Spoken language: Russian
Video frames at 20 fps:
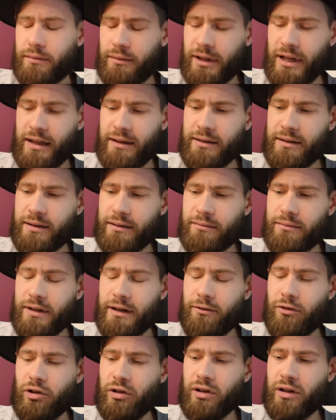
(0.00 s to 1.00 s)
Ладно,
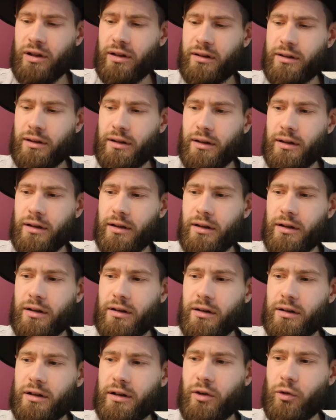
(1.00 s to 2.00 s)
довольно этой
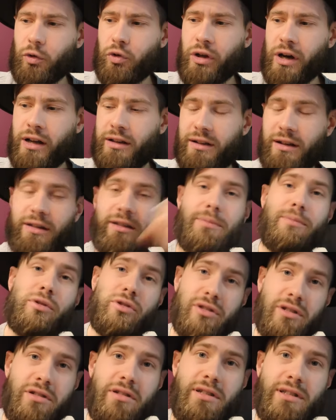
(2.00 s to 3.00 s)
э, клоунады, это
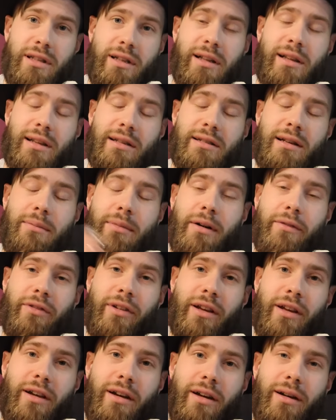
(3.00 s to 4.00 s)
просто действительно
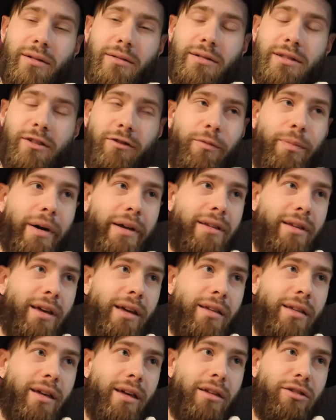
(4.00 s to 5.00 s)
забавное
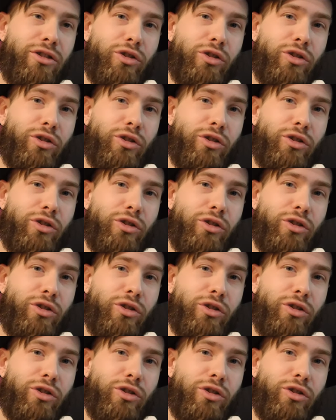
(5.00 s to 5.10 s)
совпадение.